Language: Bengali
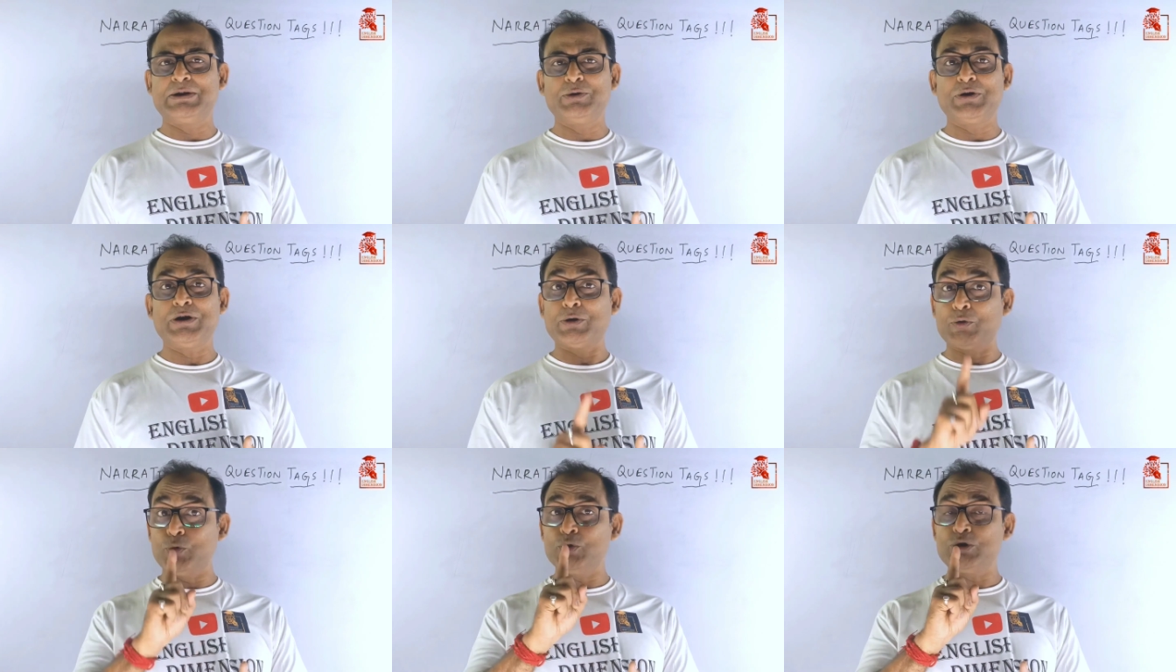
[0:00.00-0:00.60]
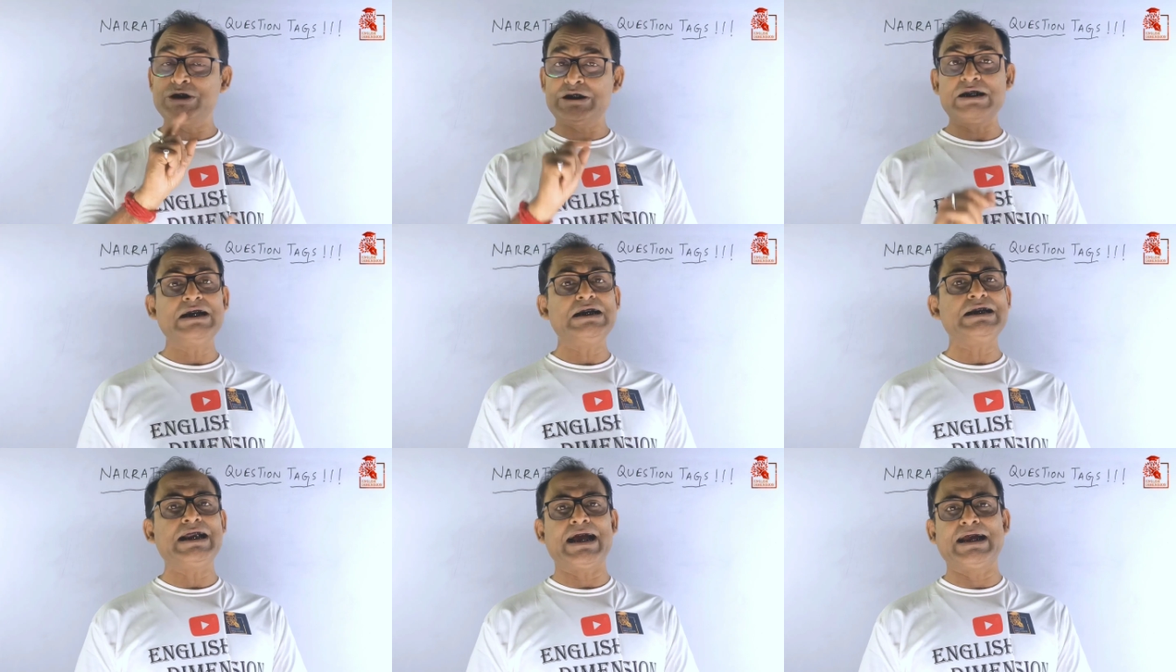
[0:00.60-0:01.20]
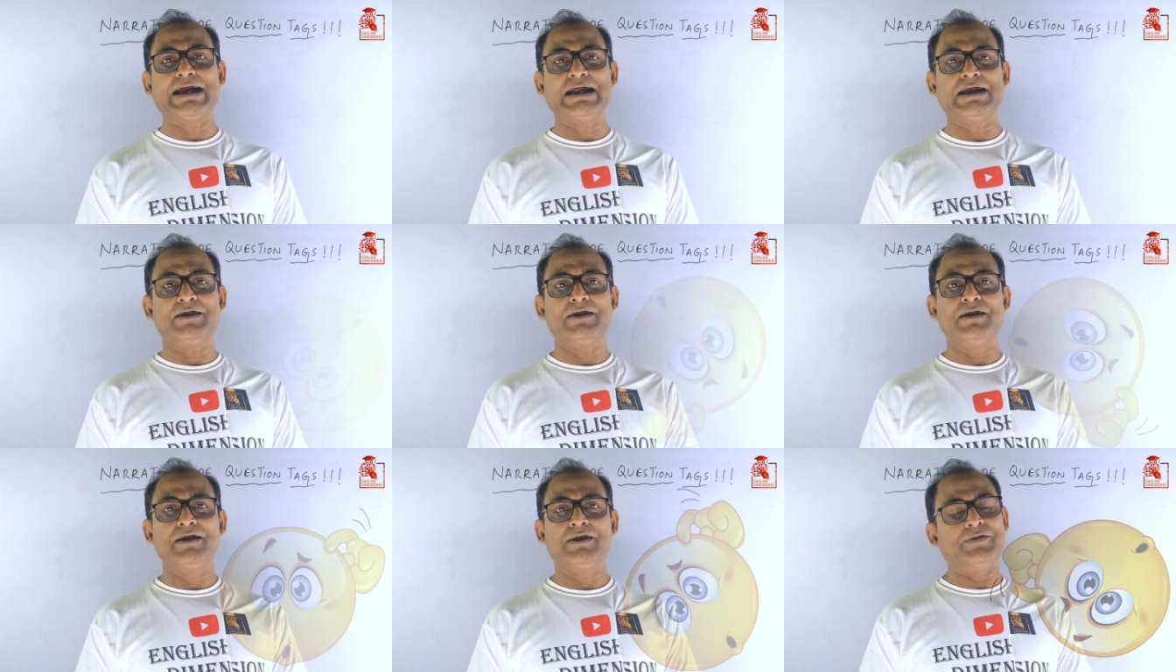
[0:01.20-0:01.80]
ভিতরে কোশ্চেন ট্যাগের
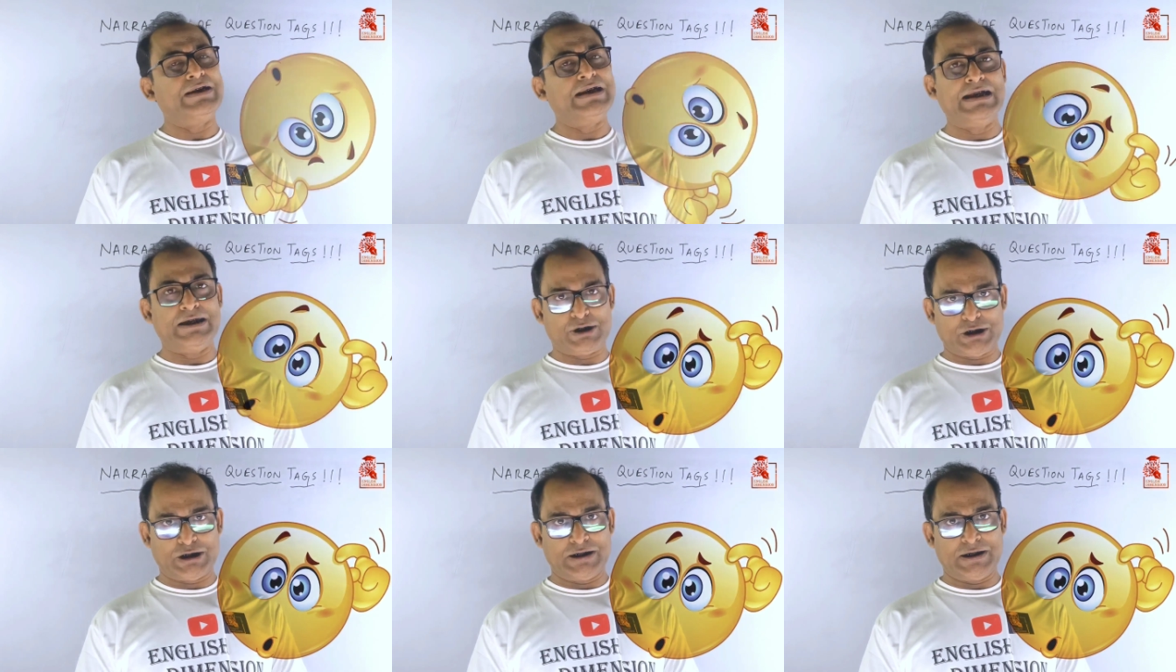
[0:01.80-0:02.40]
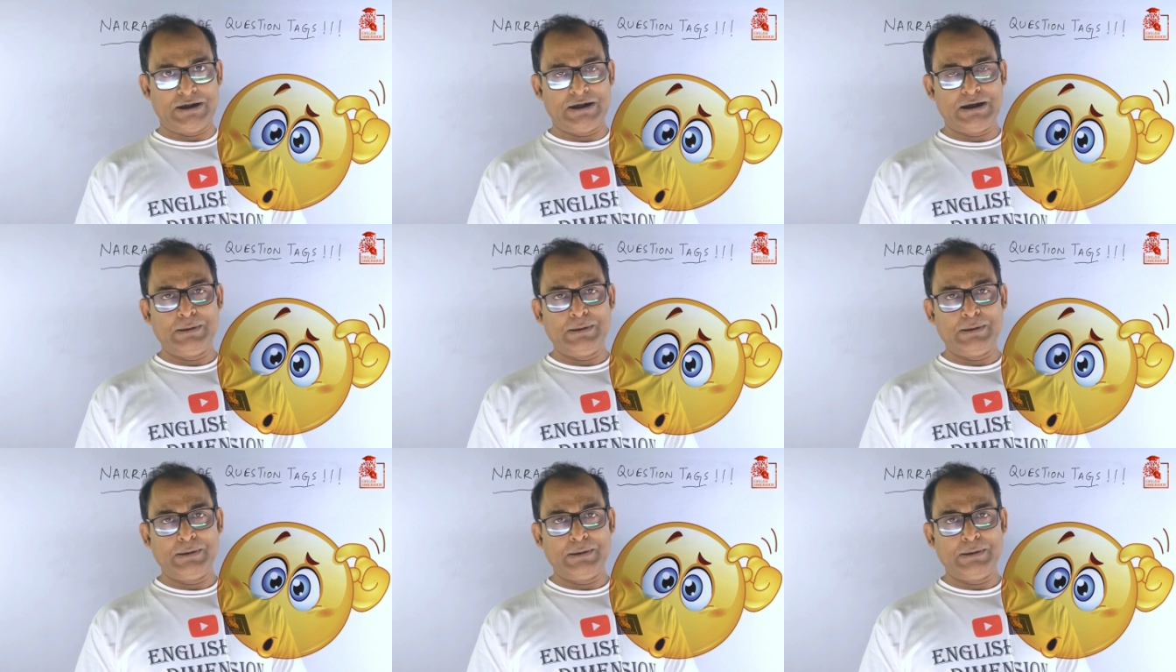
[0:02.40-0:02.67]
রিলেশন